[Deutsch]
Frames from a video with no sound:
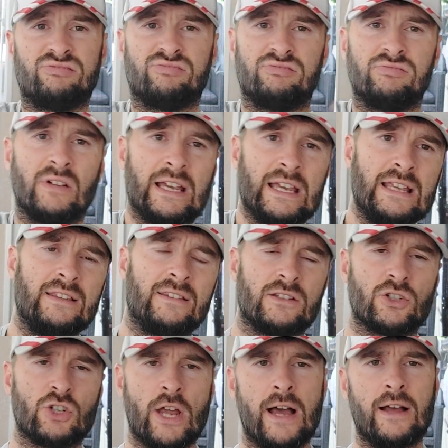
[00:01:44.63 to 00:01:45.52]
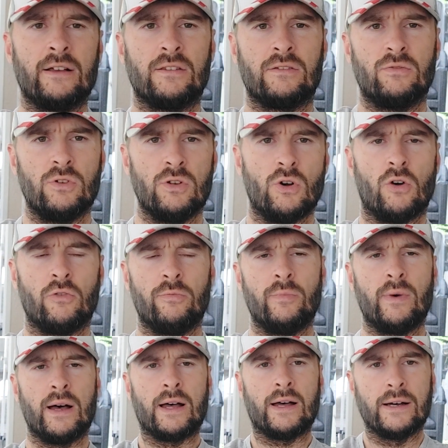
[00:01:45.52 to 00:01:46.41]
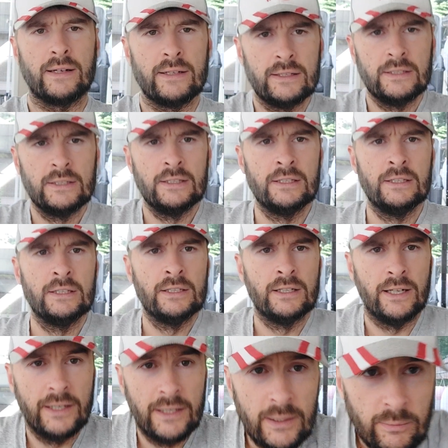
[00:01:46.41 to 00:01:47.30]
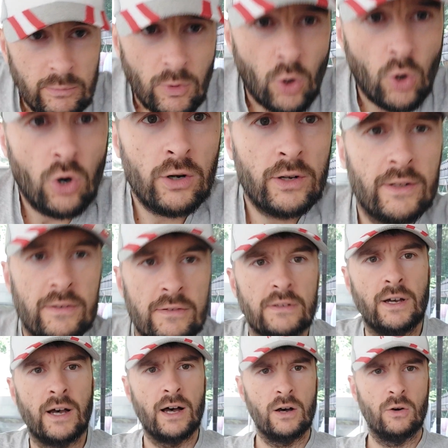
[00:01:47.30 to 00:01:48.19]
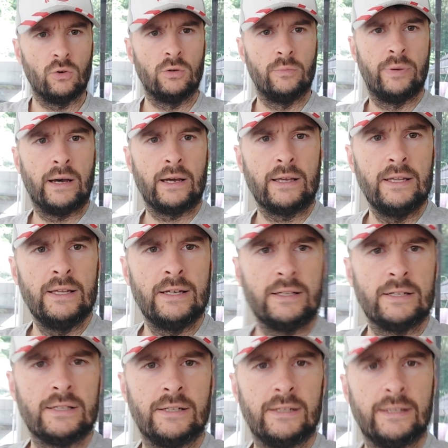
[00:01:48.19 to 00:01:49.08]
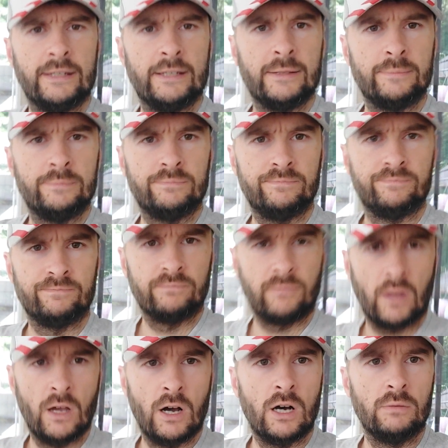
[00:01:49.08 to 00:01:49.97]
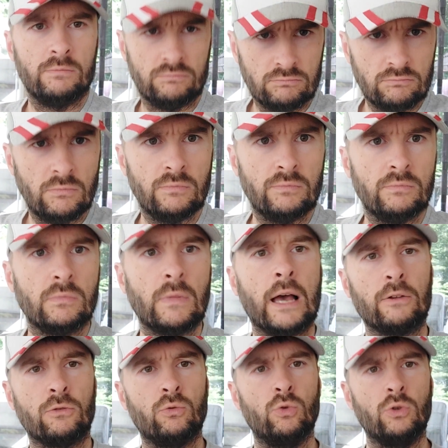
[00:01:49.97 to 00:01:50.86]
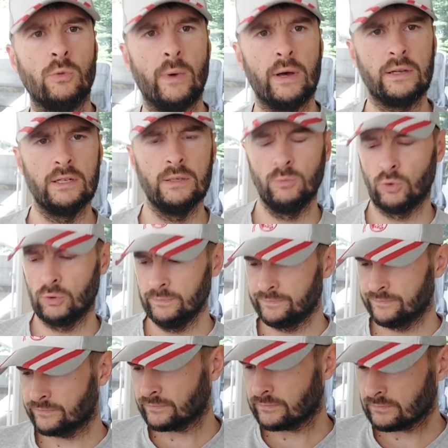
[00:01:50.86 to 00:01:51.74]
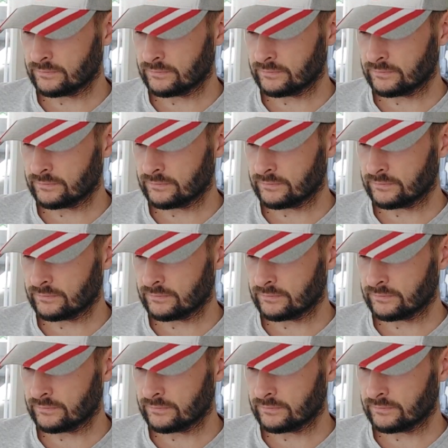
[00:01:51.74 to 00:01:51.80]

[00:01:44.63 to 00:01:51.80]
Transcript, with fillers: pff, Riesenchance für die Offenbacher. Ähm, Horn ist da und pariert. ja, hast du gut gemacht, Timo